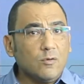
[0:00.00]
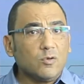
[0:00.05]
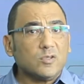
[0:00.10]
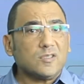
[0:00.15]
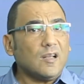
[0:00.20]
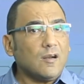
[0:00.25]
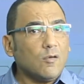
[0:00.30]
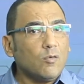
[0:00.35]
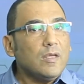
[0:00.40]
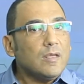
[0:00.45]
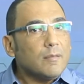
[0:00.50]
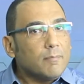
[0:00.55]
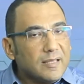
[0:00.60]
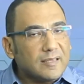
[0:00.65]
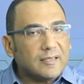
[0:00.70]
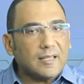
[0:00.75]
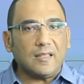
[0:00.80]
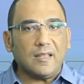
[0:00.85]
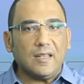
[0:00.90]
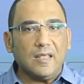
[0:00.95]
وثانوي
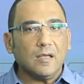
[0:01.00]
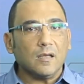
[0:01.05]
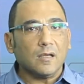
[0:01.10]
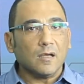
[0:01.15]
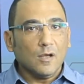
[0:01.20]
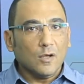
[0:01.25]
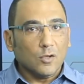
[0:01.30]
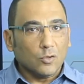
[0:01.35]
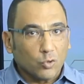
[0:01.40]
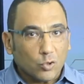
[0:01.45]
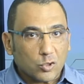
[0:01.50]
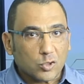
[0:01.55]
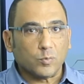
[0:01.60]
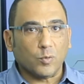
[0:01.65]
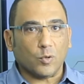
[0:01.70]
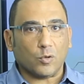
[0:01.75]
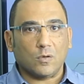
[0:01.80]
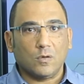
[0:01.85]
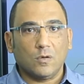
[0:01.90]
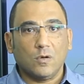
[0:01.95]
بالتدريج
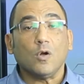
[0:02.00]
نصبر